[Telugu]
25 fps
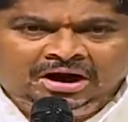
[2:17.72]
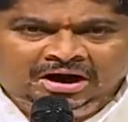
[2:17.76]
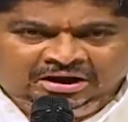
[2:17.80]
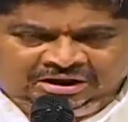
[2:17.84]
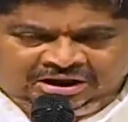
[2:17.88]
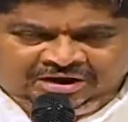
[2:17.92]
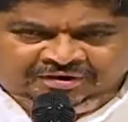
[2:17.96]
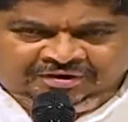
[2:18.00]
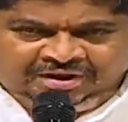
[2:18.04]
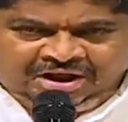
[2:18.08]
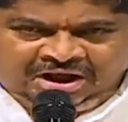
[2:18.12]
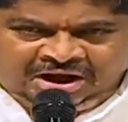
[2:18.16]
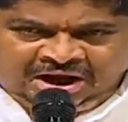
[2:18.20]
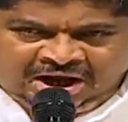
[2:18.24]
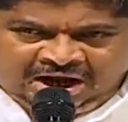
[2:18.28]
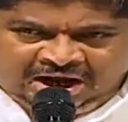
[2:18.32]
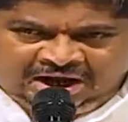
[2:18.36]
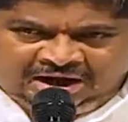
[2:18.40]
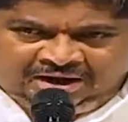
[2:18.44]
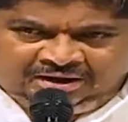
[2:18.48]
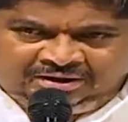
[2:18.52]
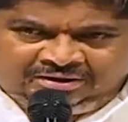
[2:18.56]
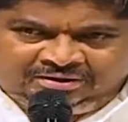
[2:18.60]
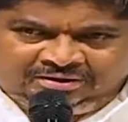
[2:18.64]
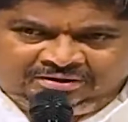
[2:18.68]
అదేవిధంగా
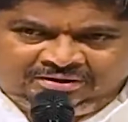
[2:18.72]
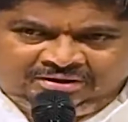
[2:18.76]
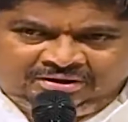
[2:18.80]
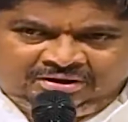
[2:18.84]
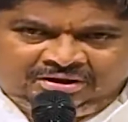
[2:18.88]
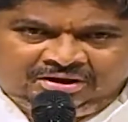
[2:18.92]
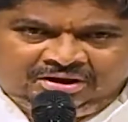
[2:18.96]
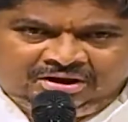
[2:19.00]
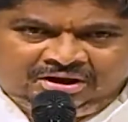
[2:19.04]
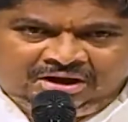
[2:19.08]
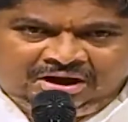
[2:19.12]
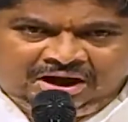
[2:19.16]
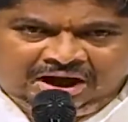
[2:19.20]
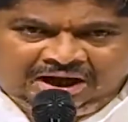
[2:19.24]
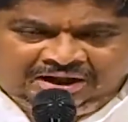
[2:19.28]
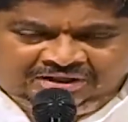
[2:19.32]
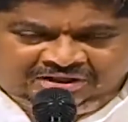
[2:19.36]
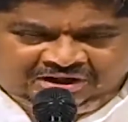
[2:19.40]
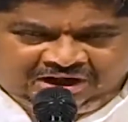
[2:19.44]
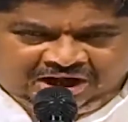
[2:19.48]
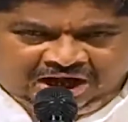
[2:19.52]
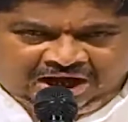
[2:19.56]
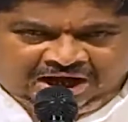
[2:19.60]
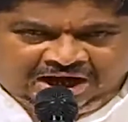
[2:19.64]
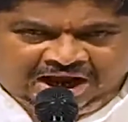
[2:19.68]

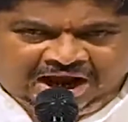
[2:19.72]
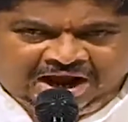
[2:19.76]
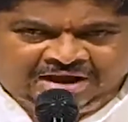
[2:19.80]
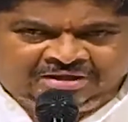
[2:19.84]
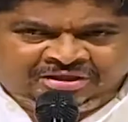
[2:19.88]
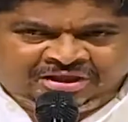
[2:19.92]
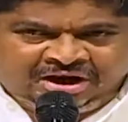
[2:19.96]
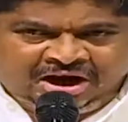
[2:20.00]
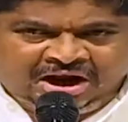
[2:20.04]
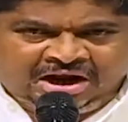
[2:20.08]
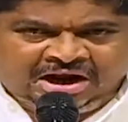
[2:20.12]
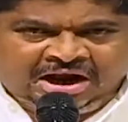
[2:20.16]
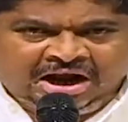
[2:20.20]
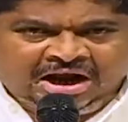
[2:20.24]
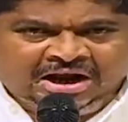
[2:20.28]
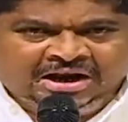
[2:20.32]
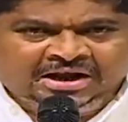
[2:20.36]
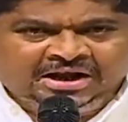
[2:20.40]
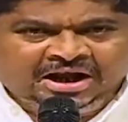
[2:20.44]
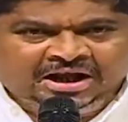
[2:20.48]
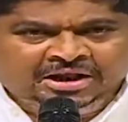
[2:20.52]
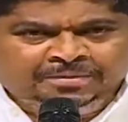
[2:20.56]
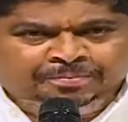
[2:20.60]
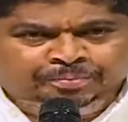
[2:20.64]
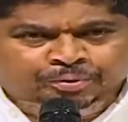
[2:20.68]
అధికార
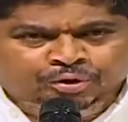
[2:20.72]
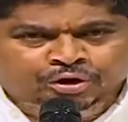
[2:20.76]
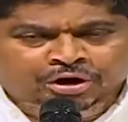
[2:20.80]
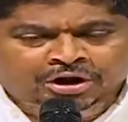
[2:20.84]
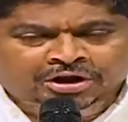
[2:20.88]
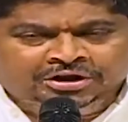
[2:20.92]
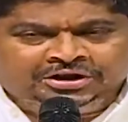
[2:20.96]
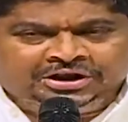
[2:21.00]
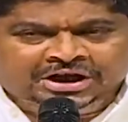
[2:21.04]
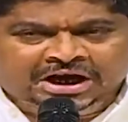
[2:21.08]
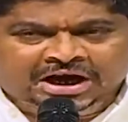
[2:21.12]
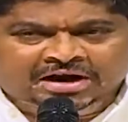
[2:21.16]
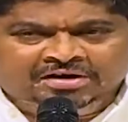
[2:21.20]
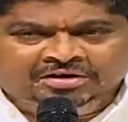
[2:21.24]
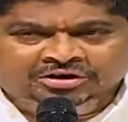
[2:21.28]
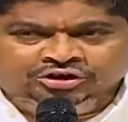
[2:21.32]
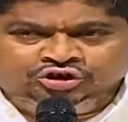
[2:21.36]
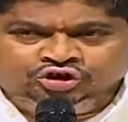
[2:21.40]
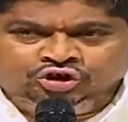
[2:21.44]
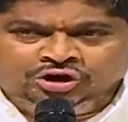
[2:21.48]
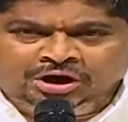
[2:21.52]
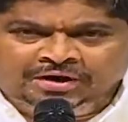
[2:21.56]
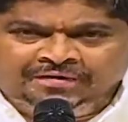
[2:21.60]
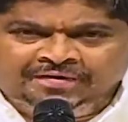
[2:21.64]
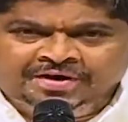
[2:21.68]
యాంత్రాంగానికి అది పోలీసు
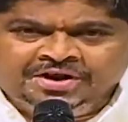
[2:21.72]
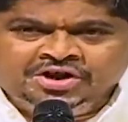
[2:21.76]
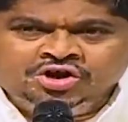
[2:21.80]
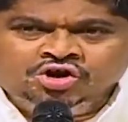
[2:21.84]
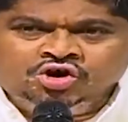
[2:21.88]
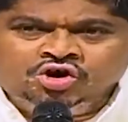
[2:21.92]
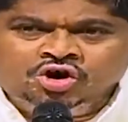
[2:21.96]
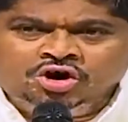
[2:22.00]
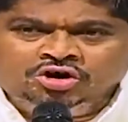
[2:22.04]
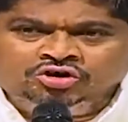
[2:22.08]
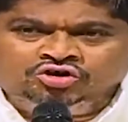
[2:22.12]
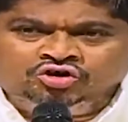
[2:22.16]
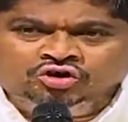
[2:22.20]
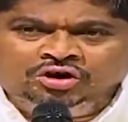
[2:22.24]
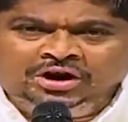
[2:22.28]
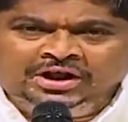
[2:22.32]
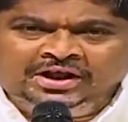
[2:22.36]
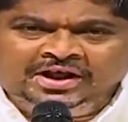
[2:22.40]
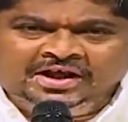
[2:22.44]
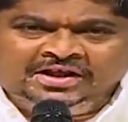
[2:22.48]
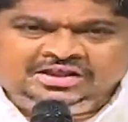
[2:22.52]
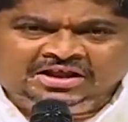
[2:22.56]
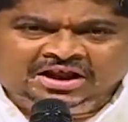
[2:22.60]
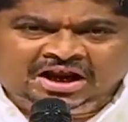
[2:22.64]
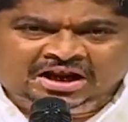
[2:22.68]
కావచ్చు రెవెన్యూ కావచ్చు
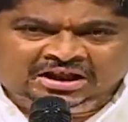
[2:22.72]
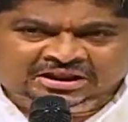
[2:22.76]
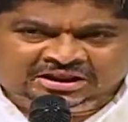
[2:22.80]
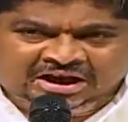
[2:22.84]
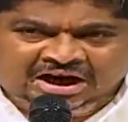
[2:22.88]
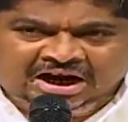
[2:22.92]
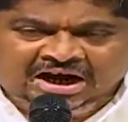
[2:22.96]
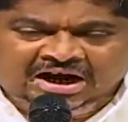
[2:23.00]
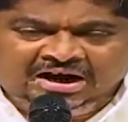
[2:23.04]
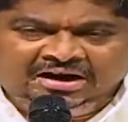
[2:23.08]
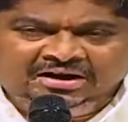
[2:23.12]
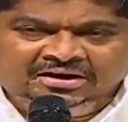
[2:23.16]
లేదా ఇతరత్ర